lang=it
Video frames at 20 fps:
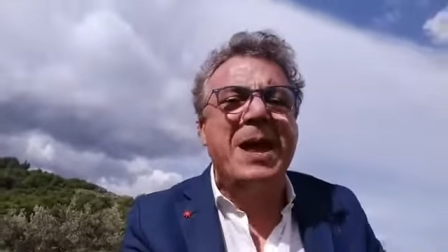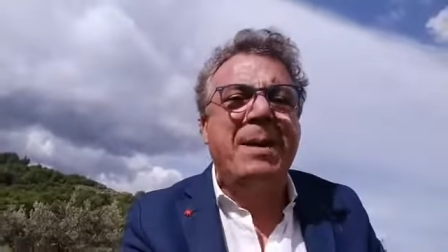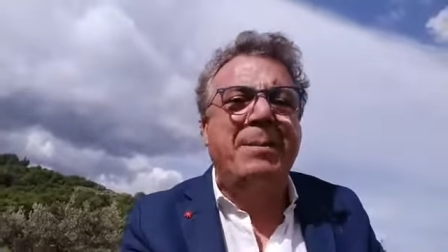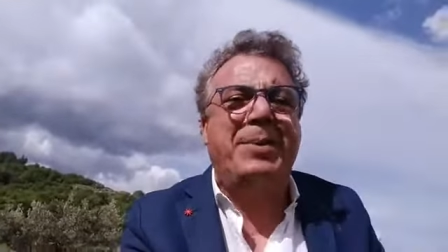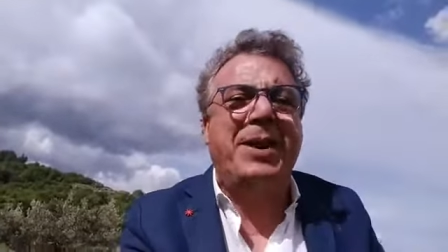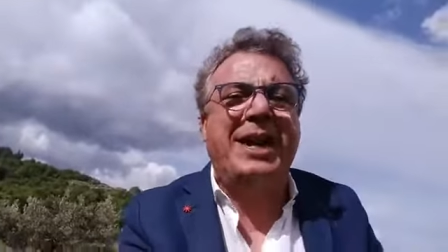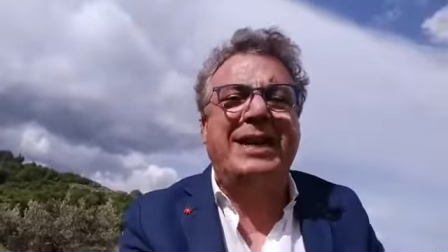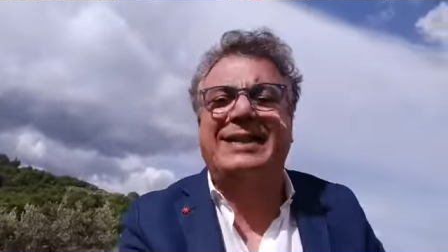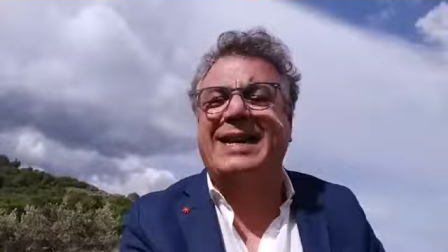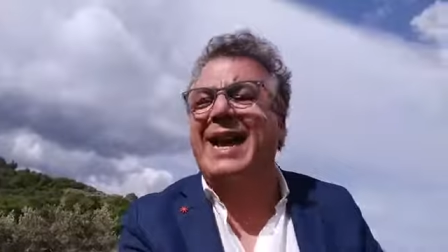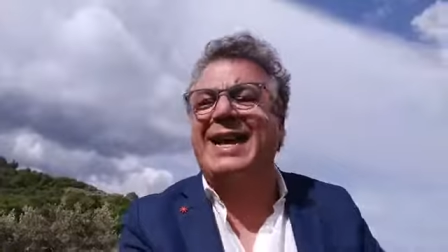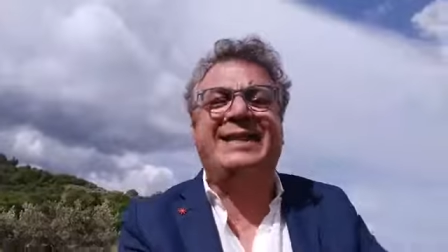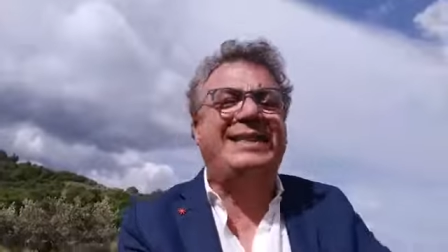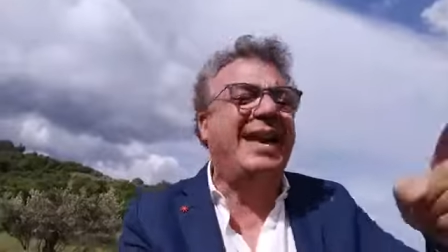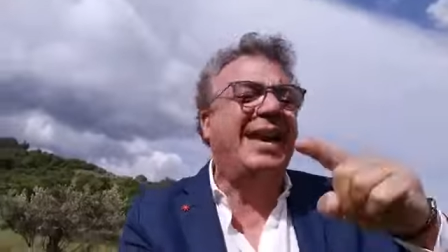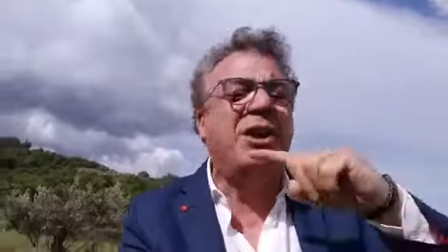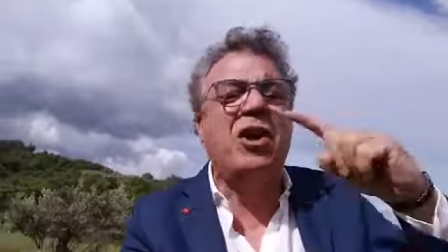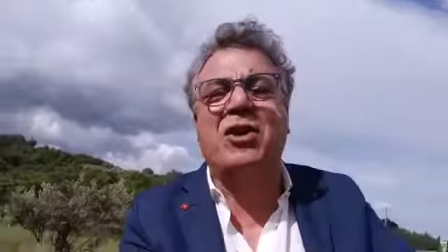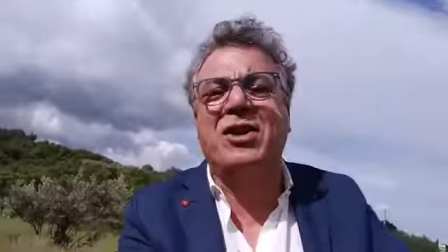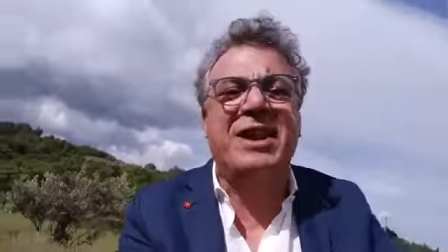
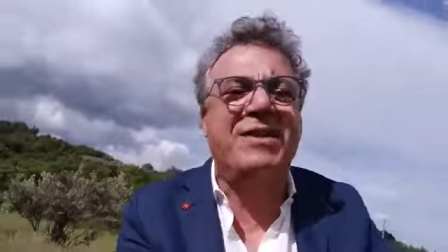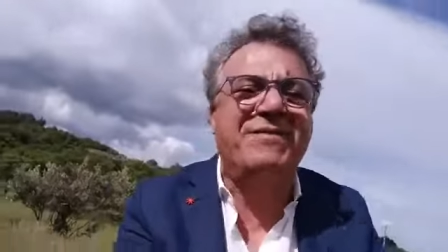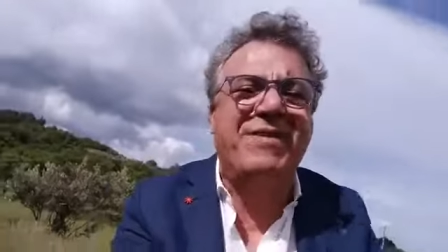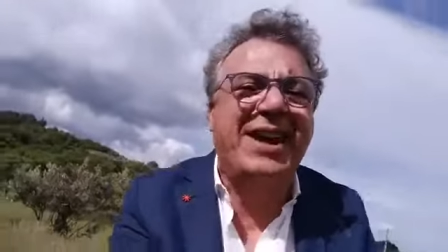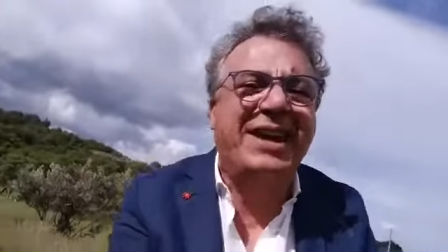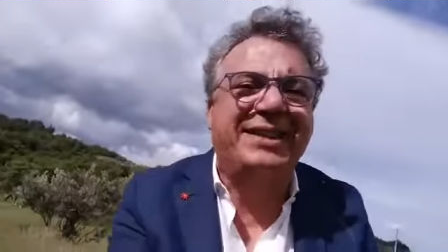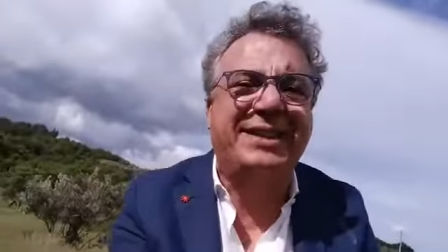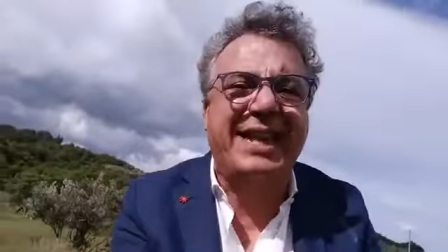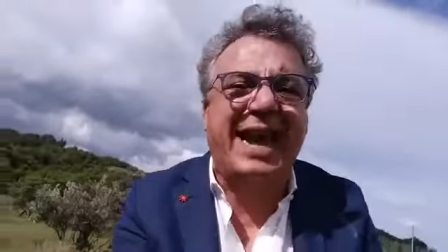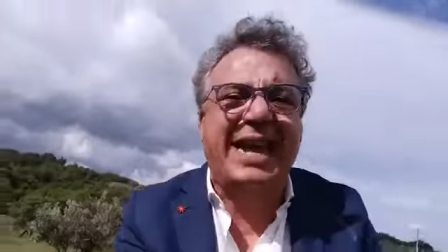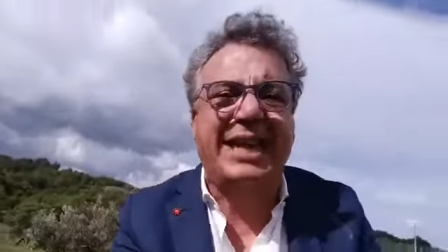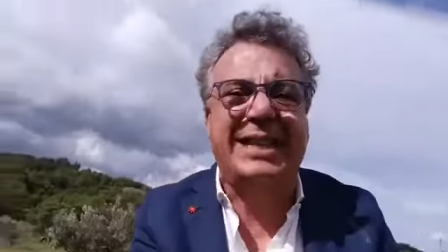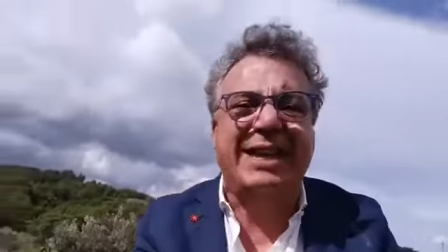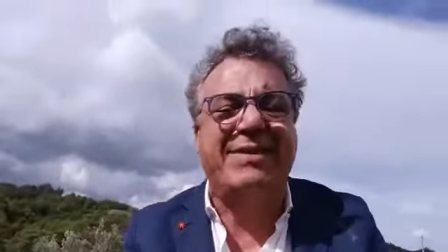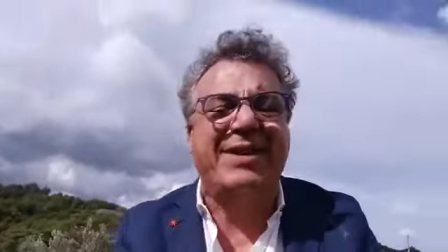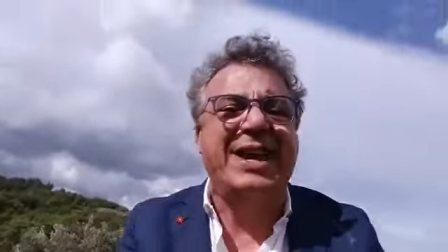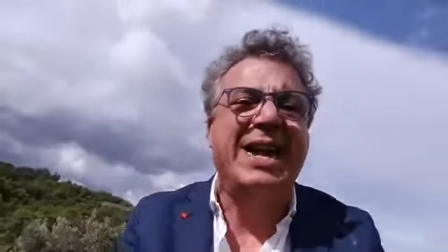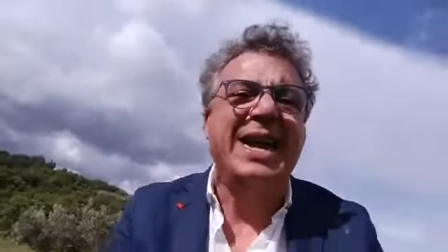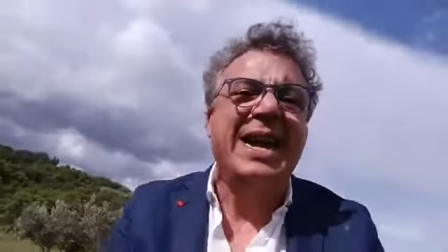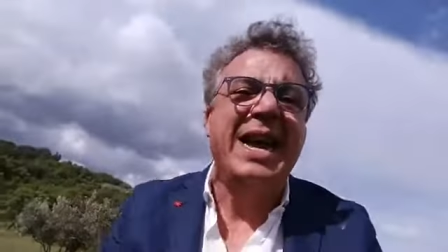presenze, non
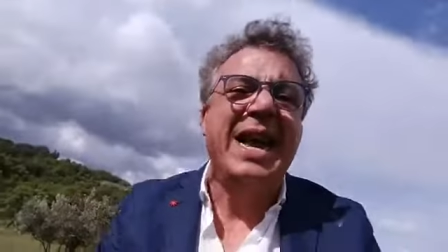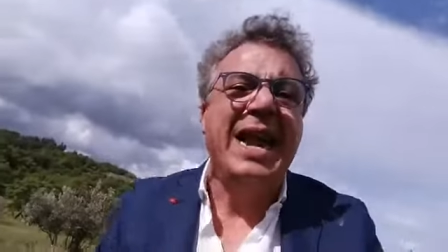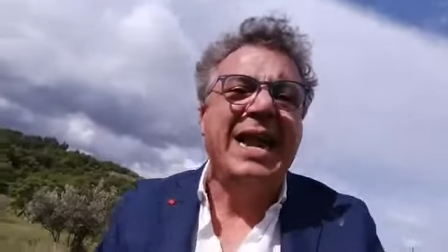inventatevi